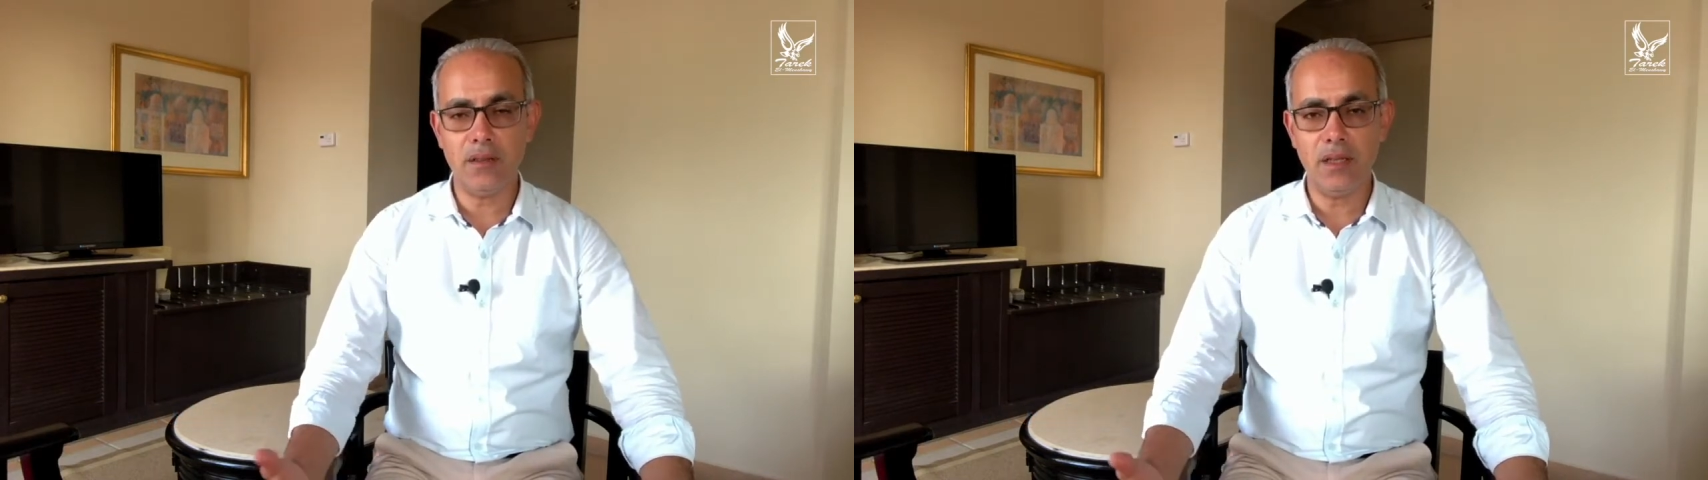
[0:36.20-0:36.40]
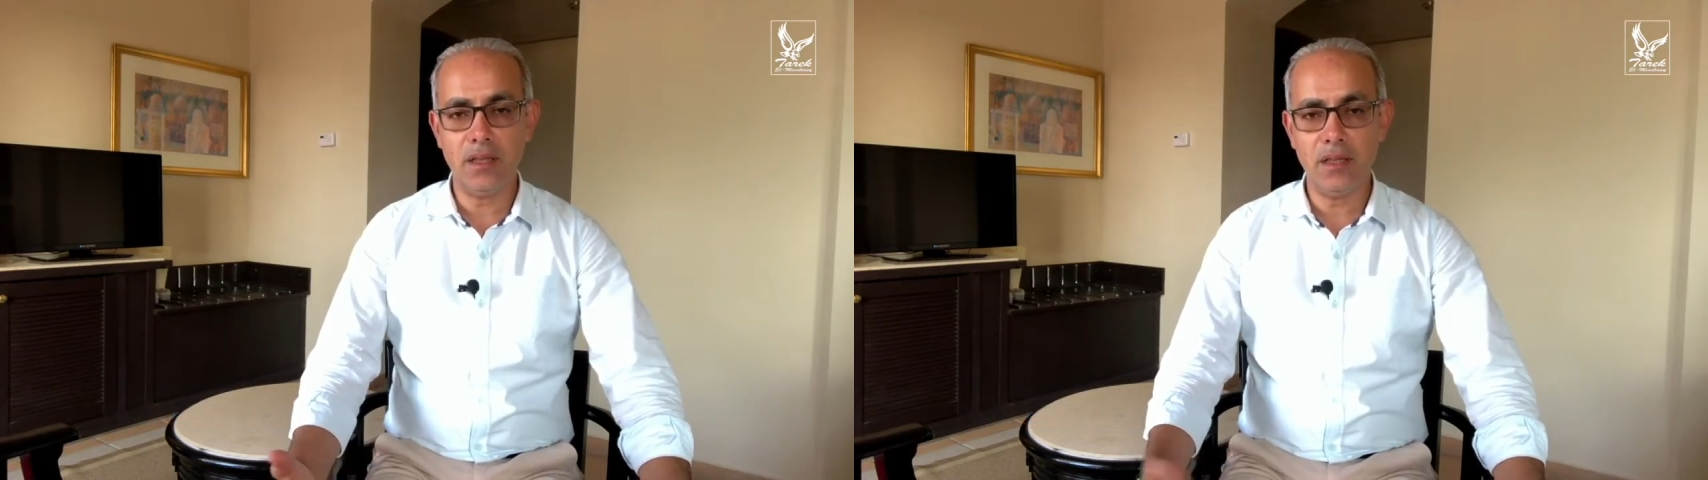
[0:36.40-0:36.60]

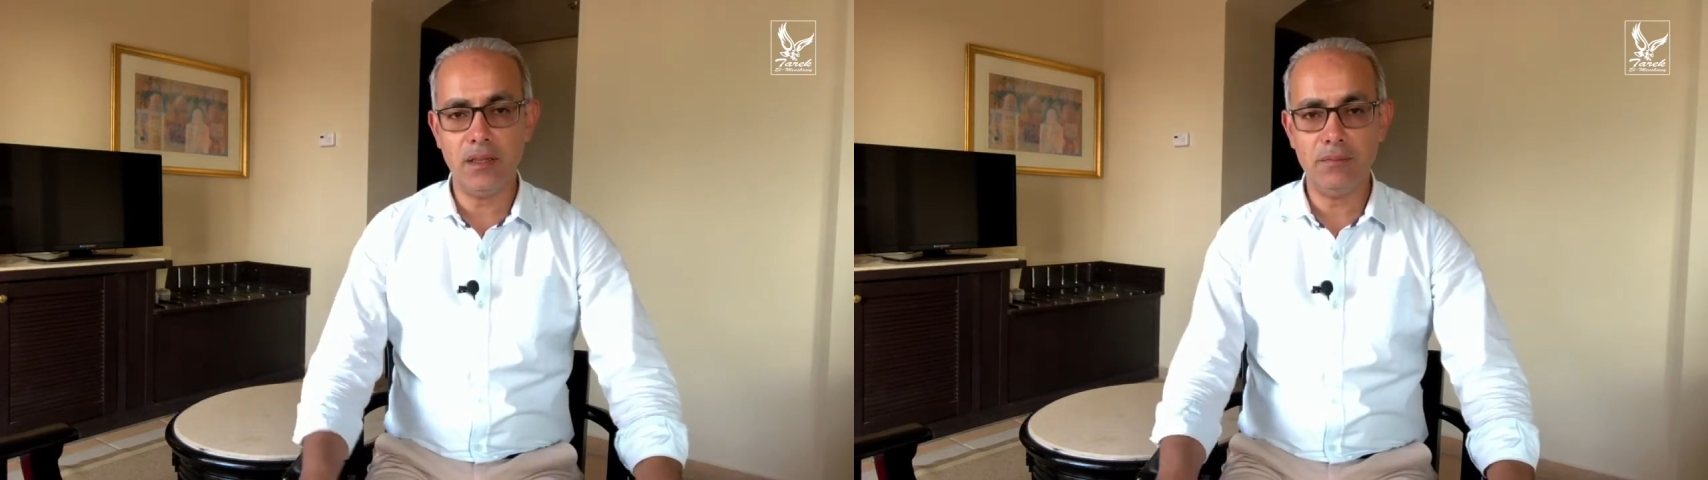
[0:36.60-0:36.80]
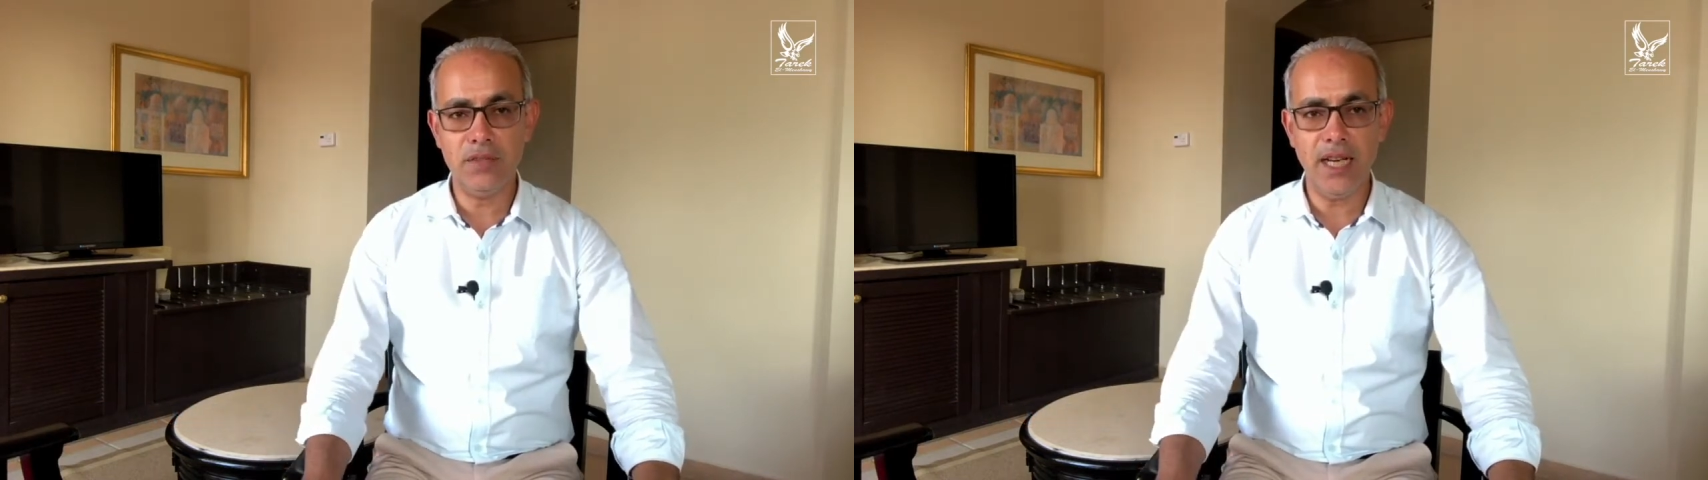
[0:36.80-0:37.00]
آه،
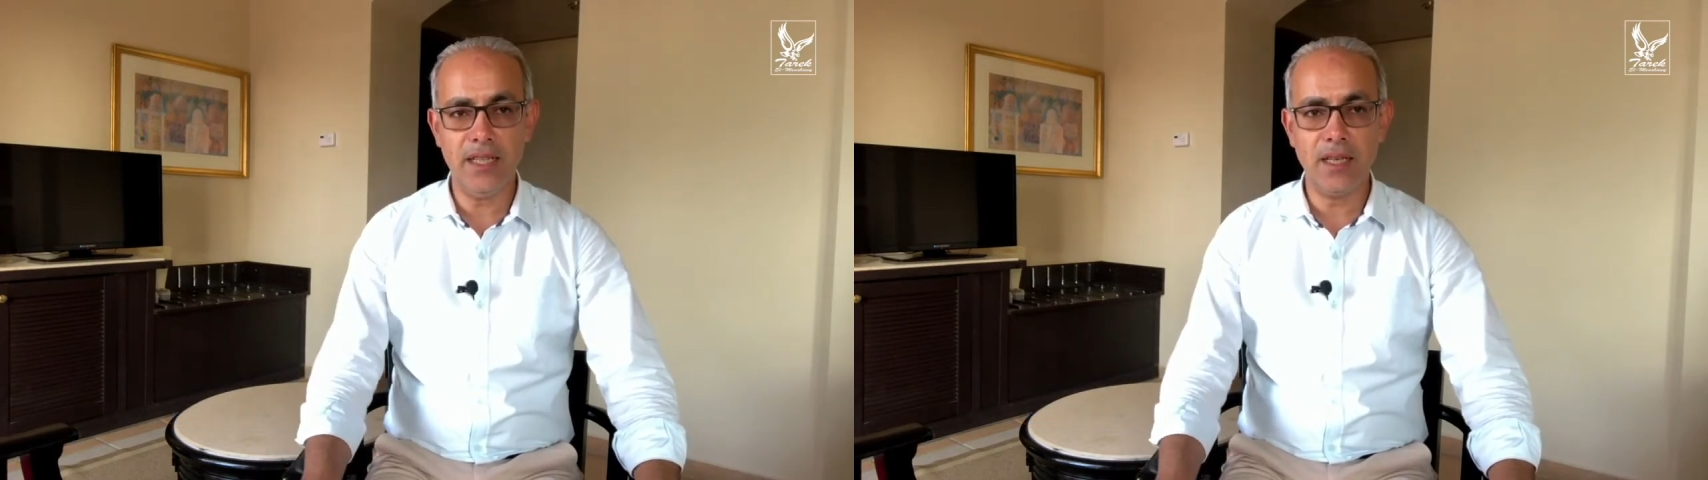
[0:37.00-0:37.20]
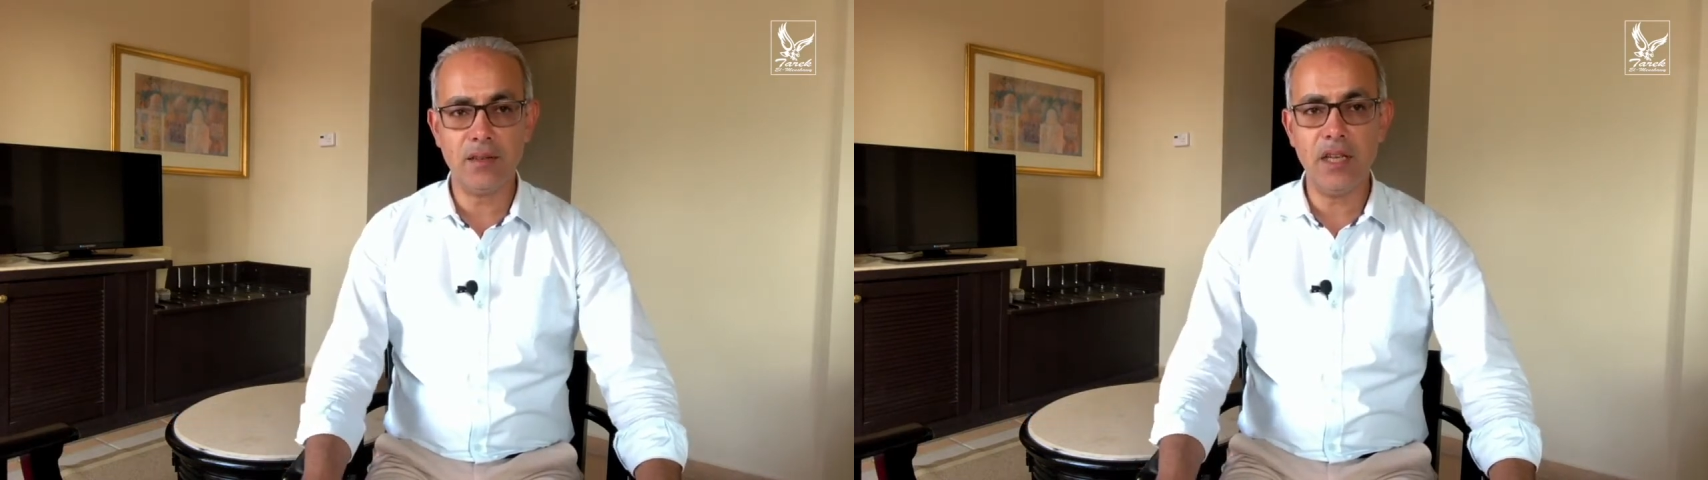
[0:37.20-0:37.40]
يعني
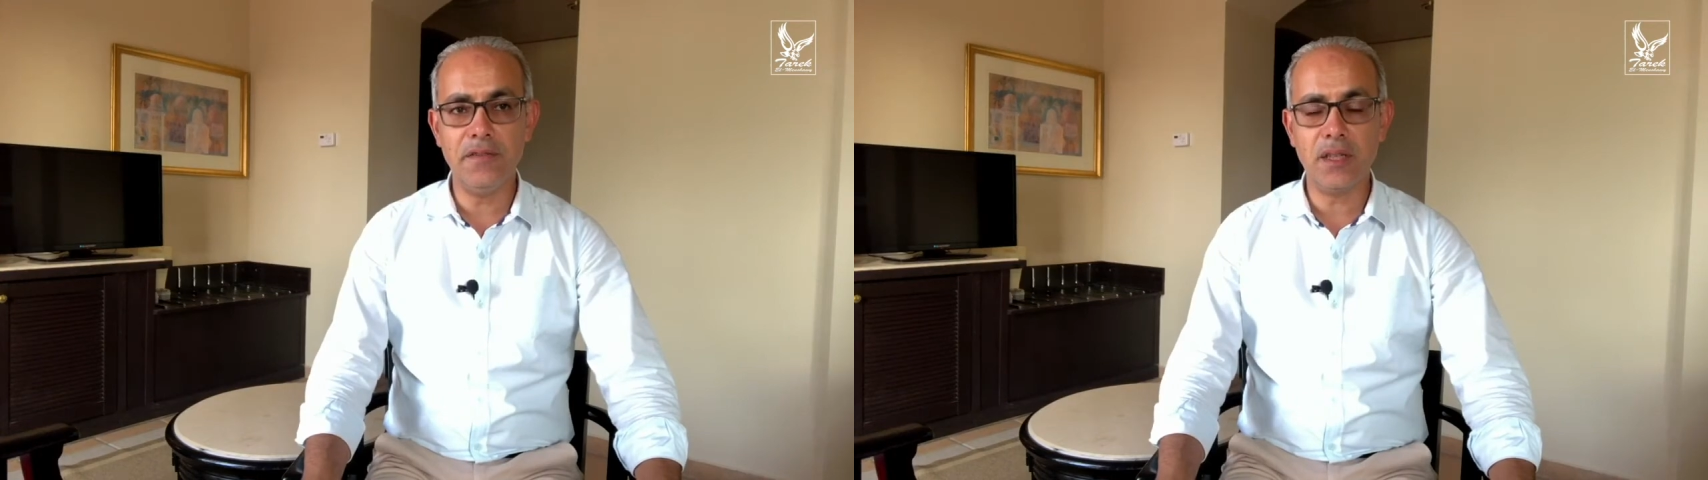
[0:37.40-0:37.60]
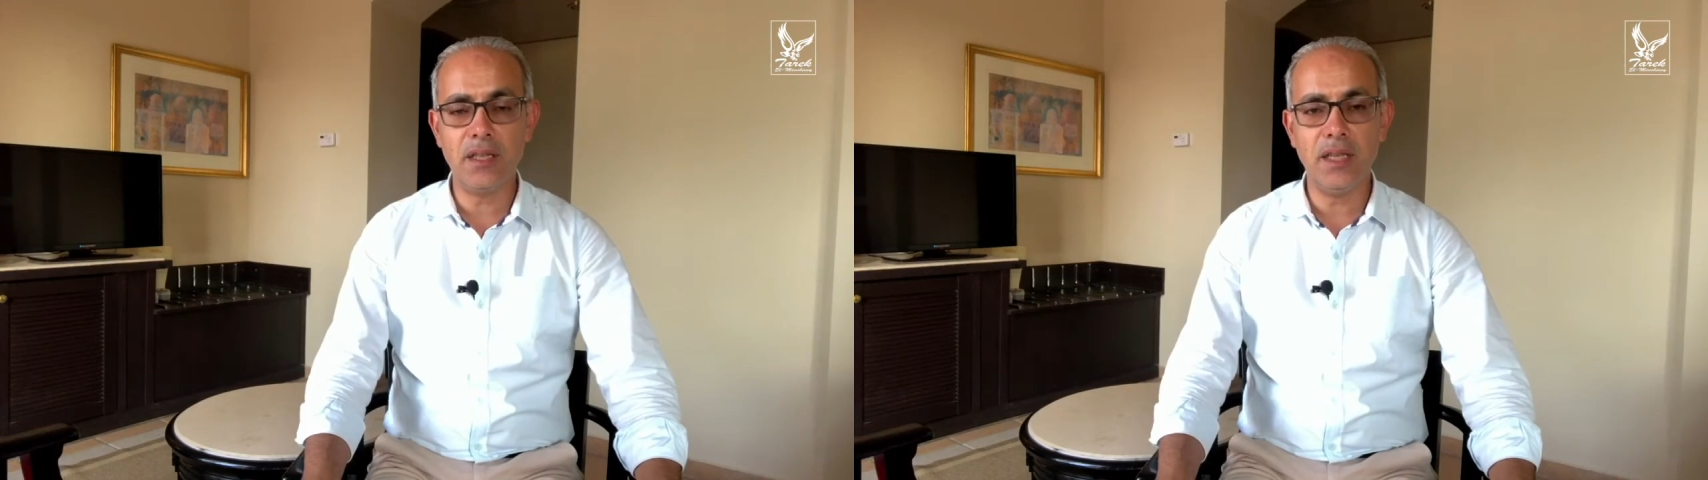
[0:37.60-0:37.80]

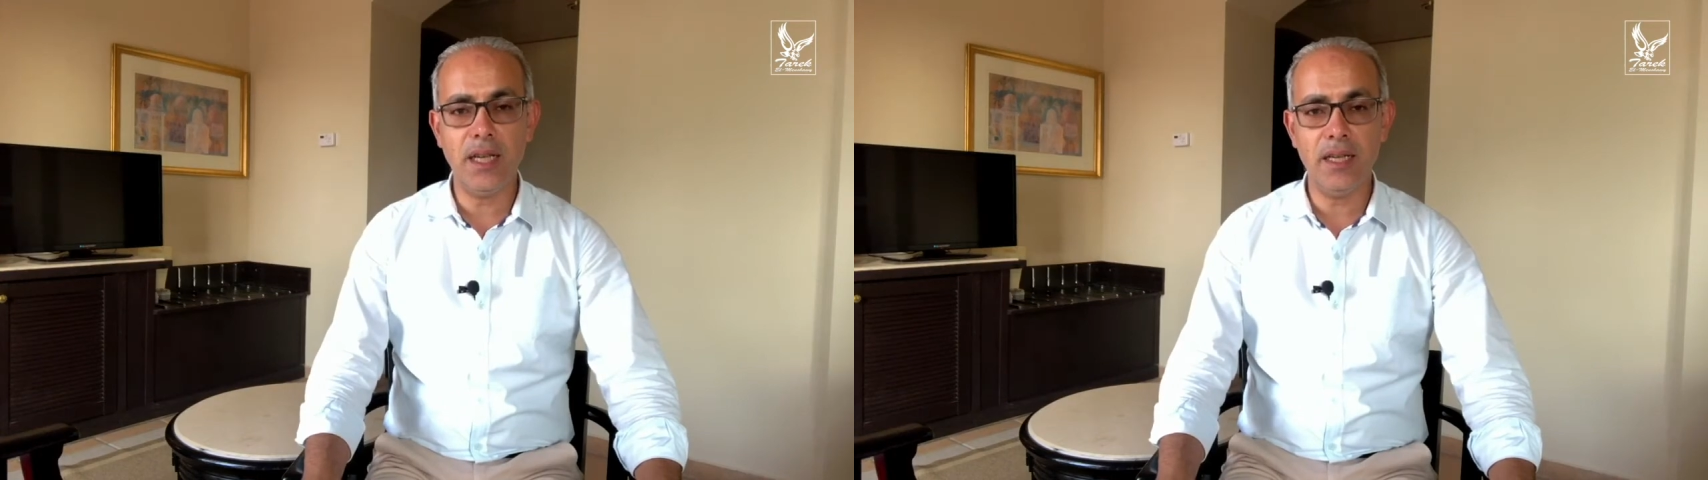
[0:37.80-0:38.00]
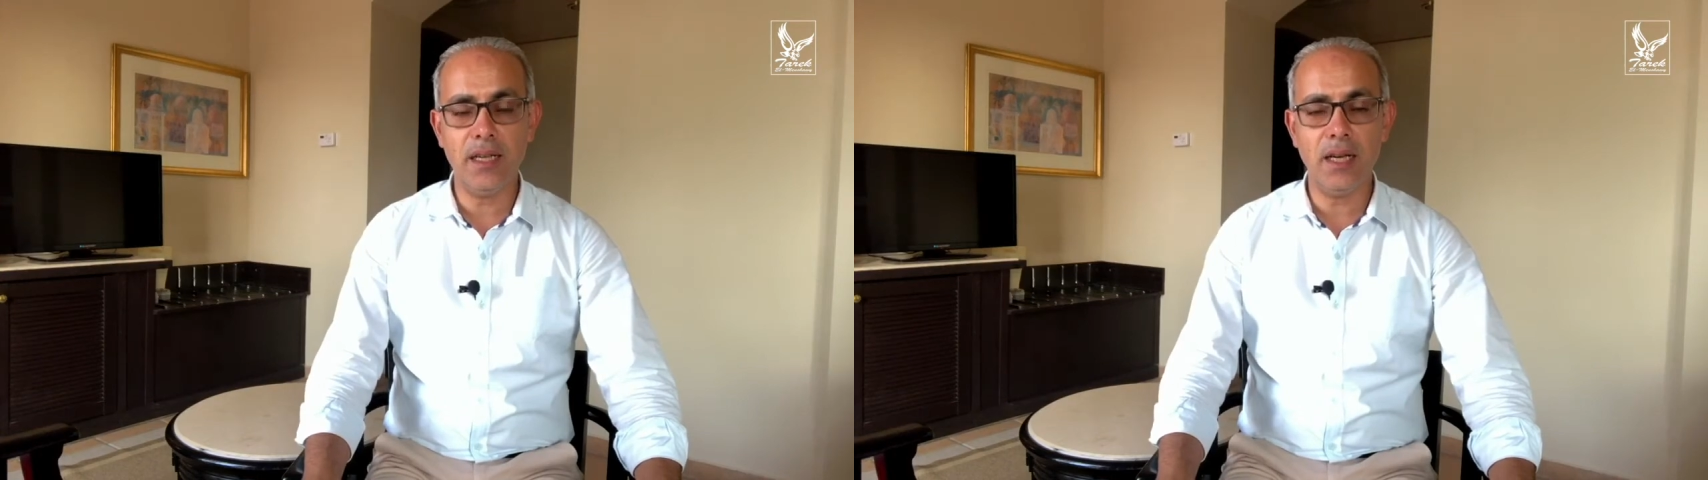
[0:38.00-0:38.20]
نتفق ان
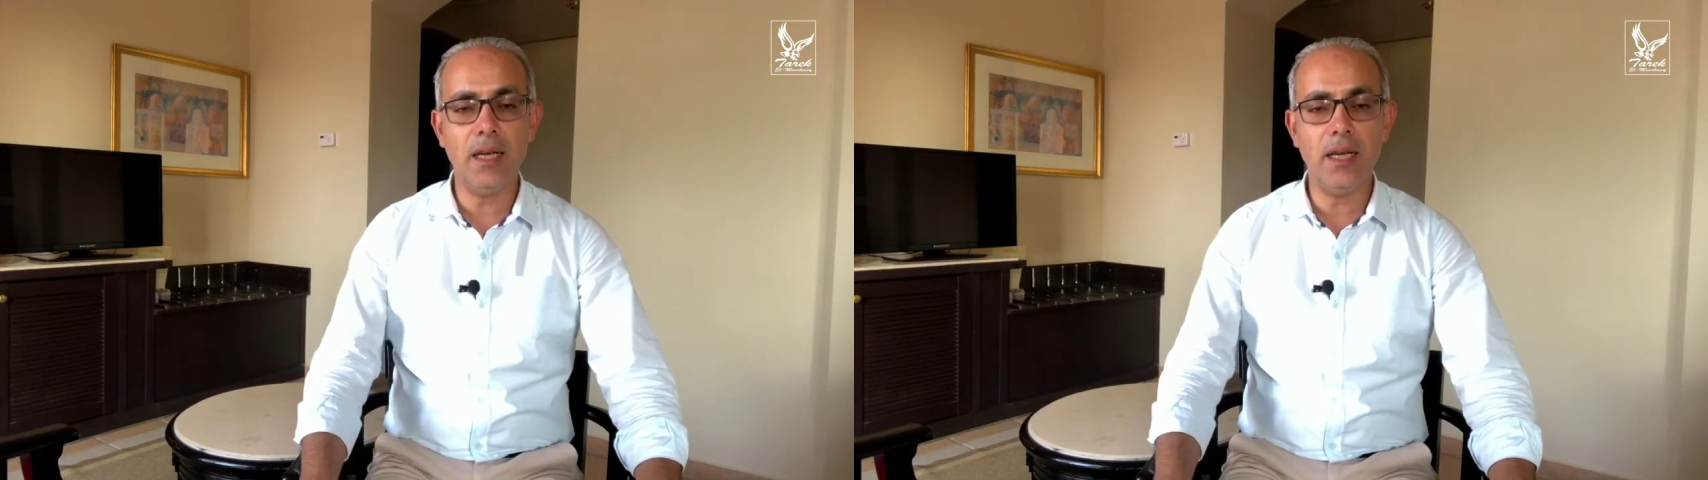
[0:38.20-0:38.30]
هي